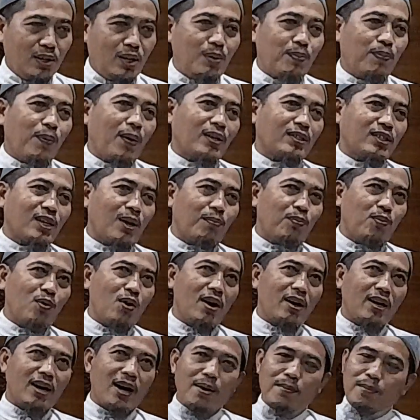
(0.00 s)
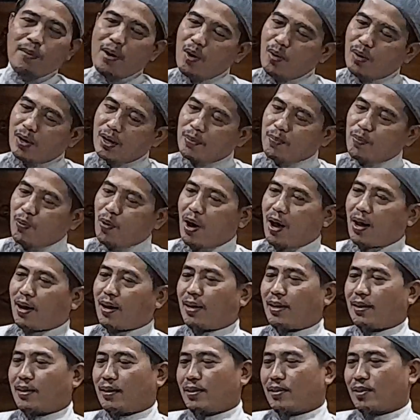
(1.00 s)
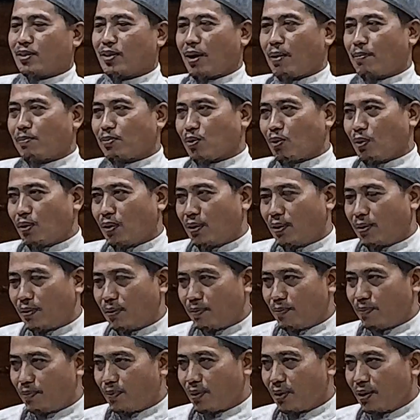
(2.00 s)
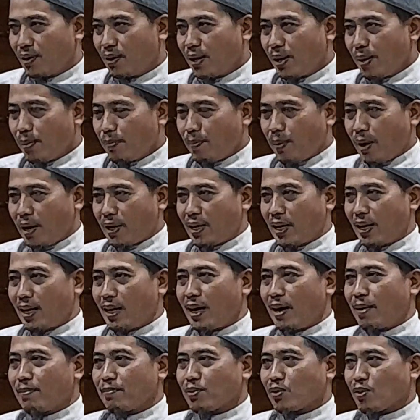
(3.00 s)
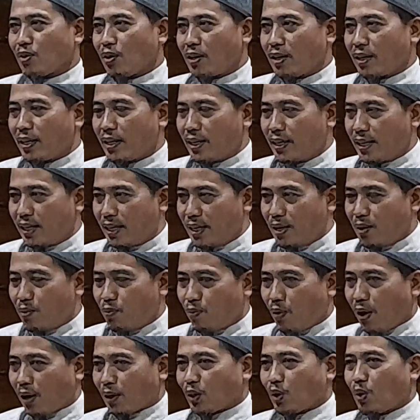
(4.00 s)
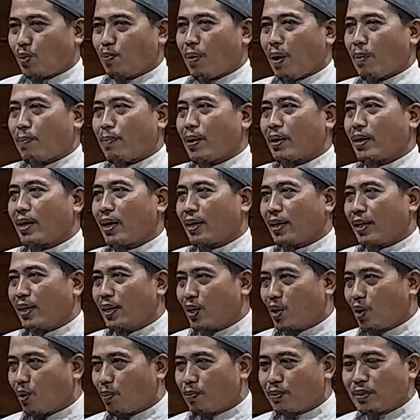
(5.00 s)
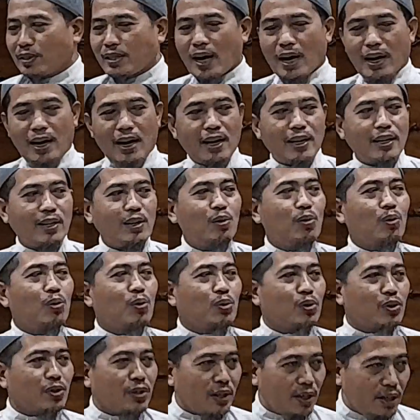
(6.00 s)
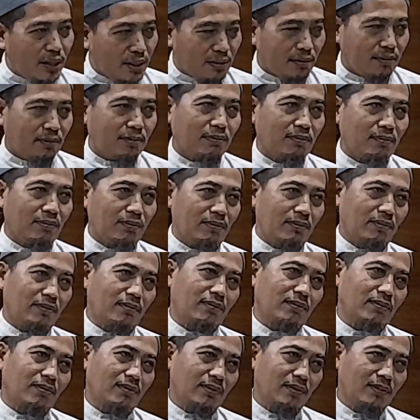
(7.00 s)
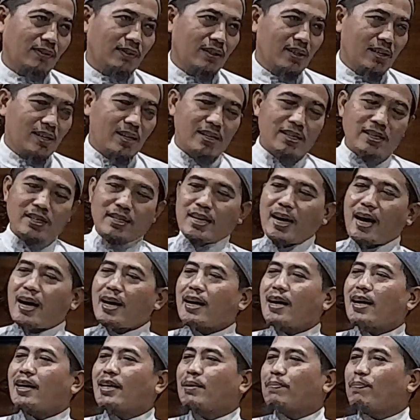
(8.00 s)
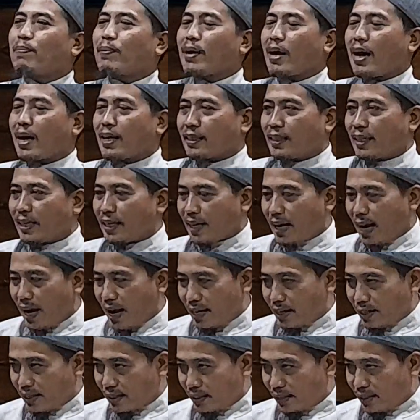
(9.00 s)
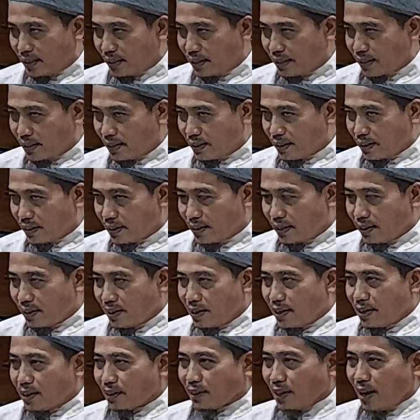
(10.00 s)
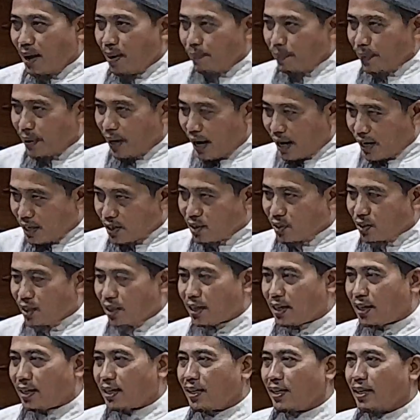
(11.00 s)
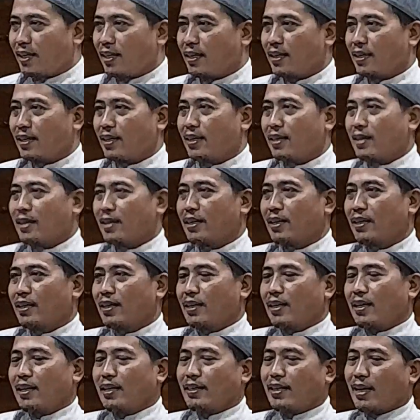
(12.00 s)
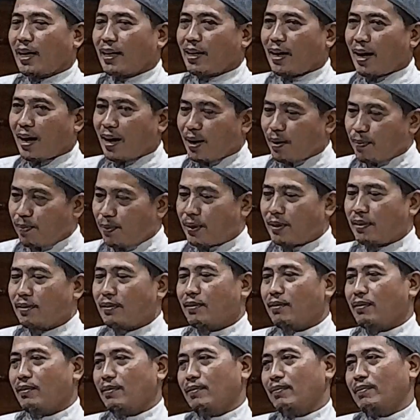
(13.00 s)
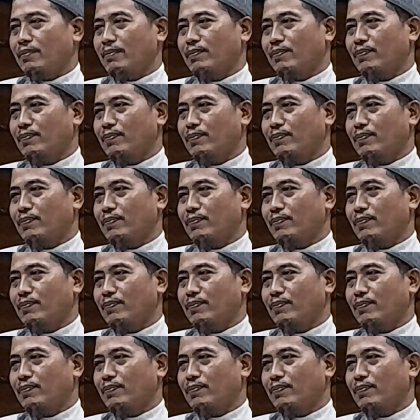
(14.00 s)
Dipaksa pulang gak mau ya pulang si Amsol. Padahal Amsol ini waktu bapaknya hidup jarang diurusin. Jarang diperhatikan. Tapi Astri dan Harmon